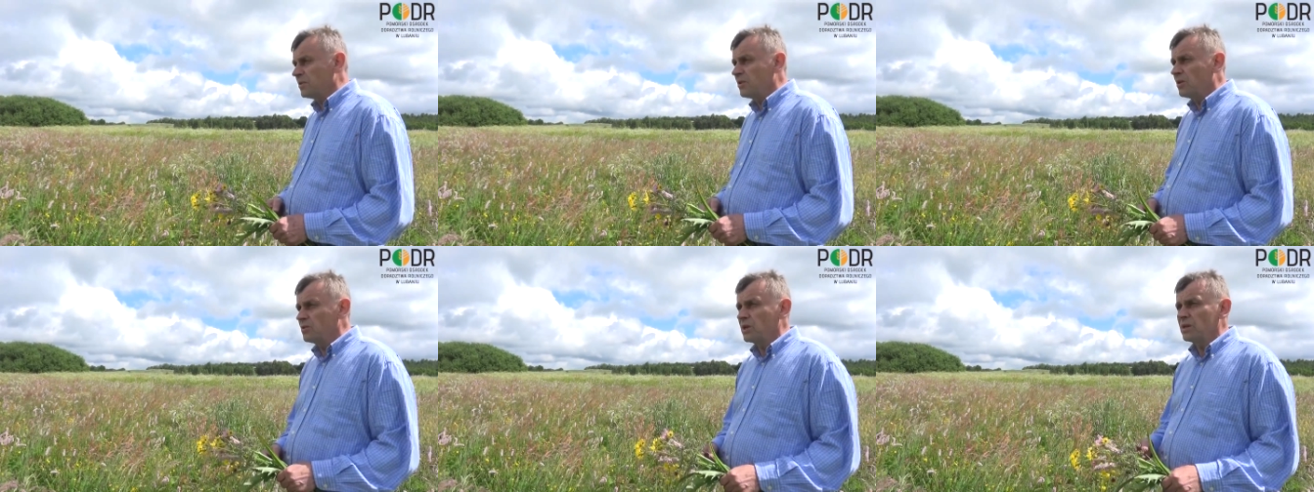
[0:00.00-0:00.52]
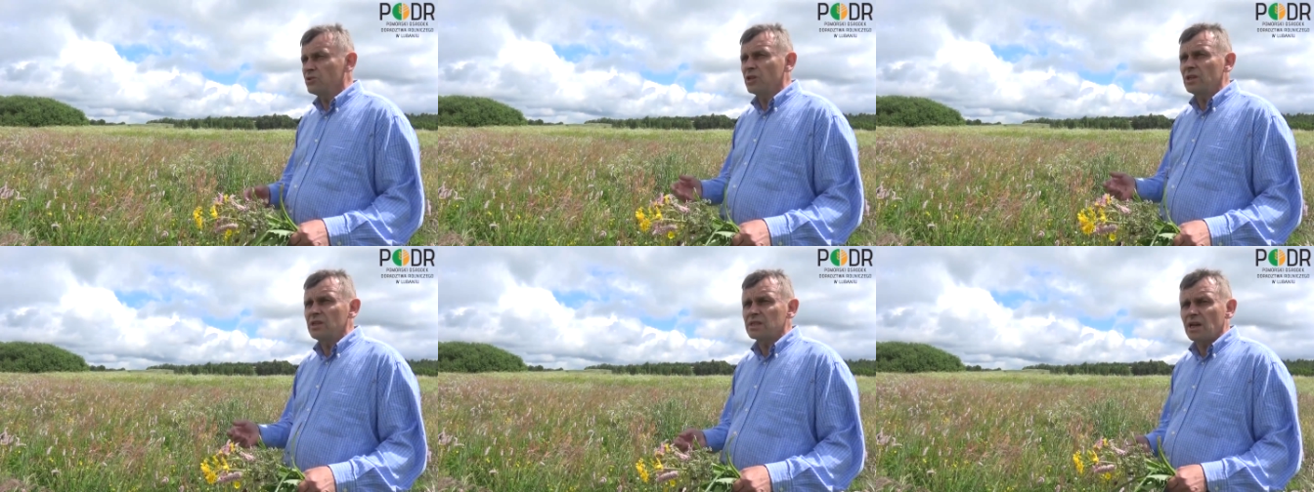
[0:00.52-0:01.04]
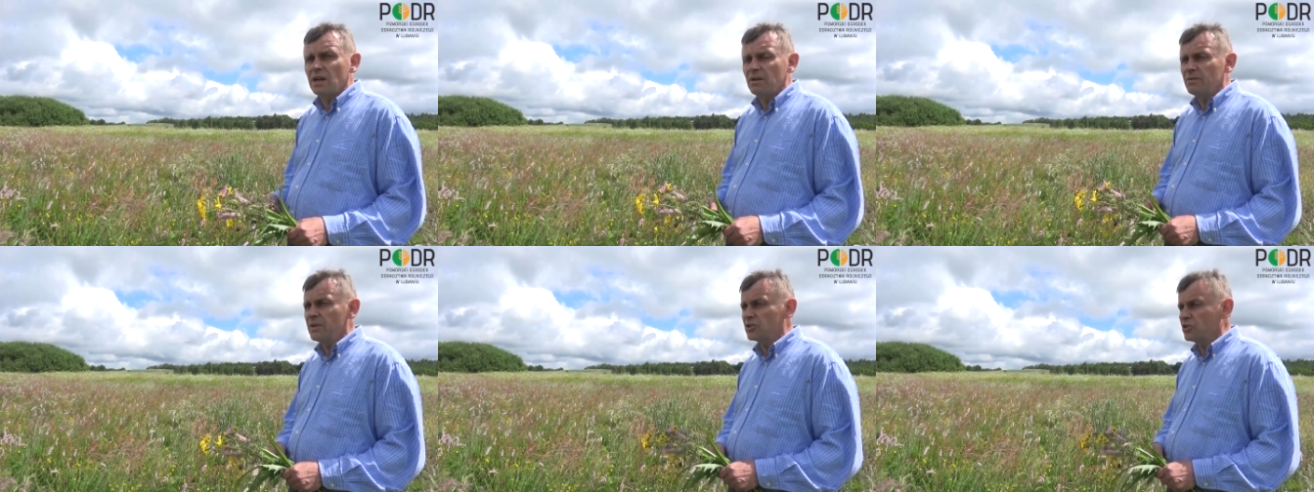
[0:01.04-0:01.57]
no, te siedliska
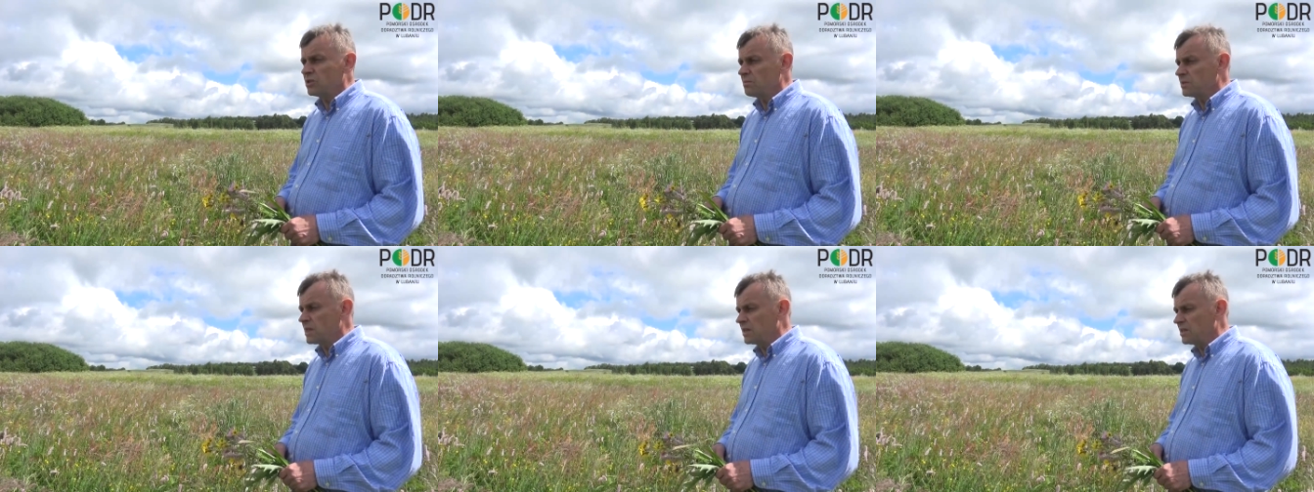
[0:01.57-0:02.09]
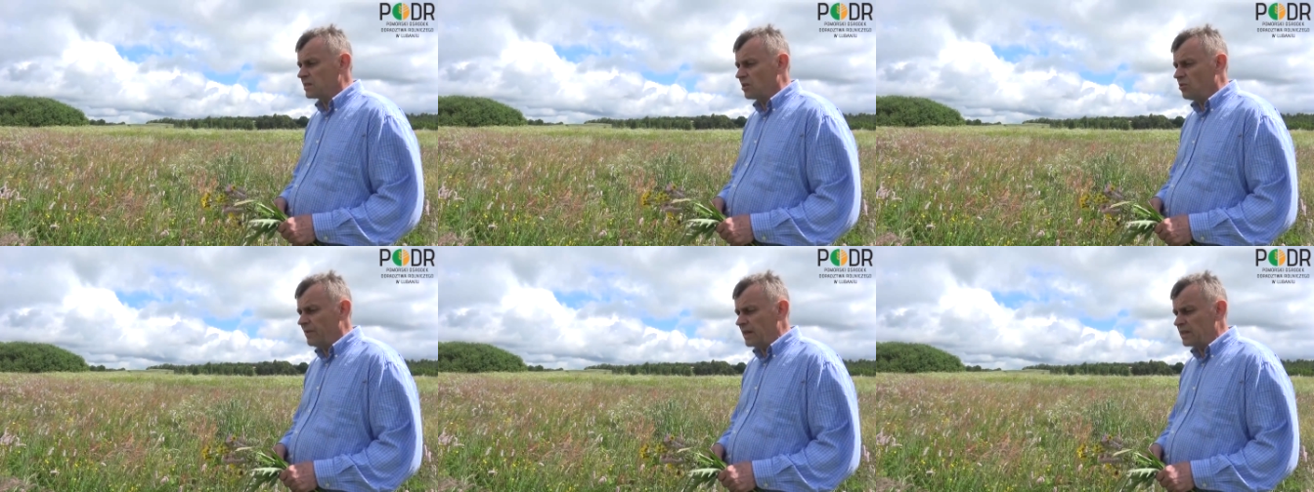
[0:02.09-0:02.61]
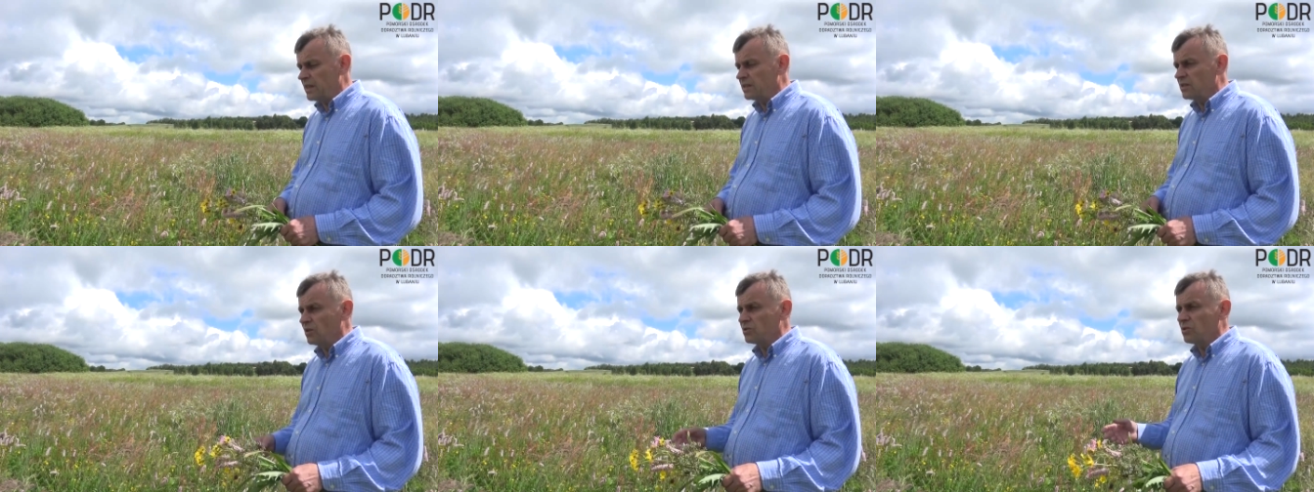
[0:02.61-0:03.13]
w należytym stanie zachowania
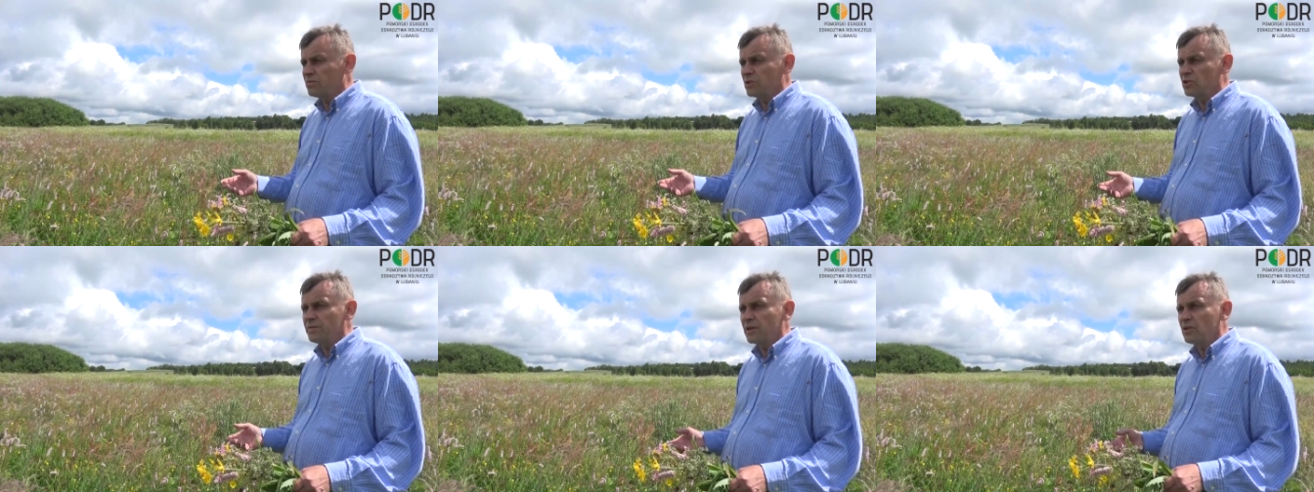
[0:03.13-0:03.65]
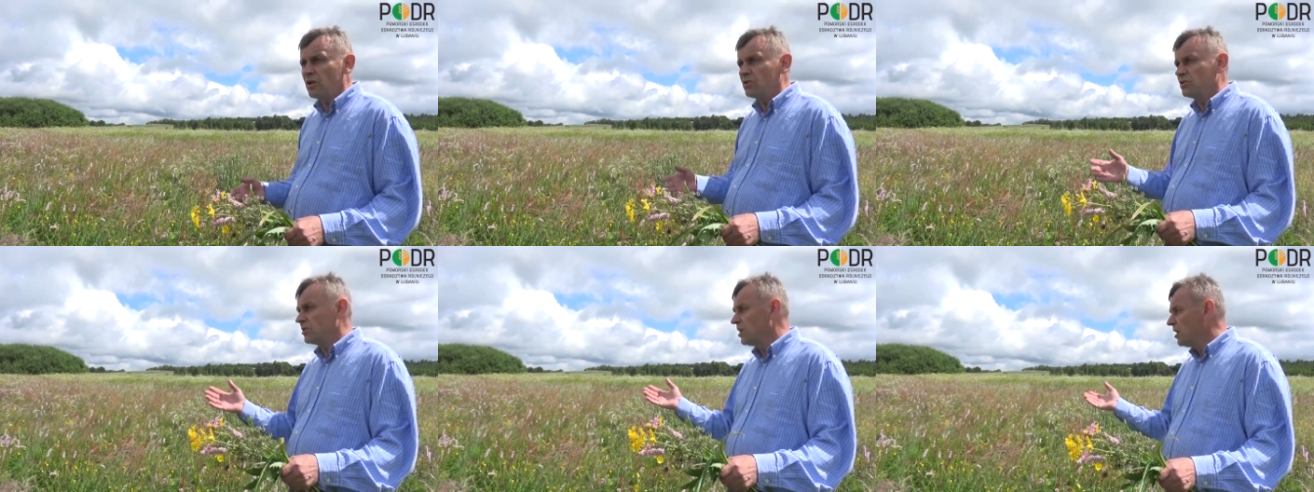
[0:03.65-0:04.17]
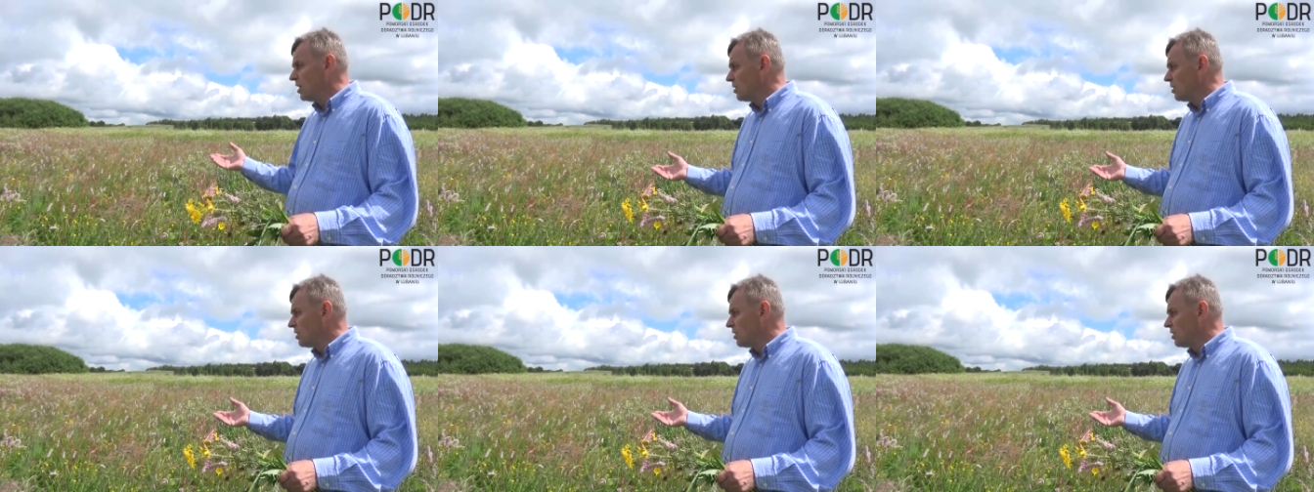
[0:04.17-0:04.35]
i o to właściwie chodzi.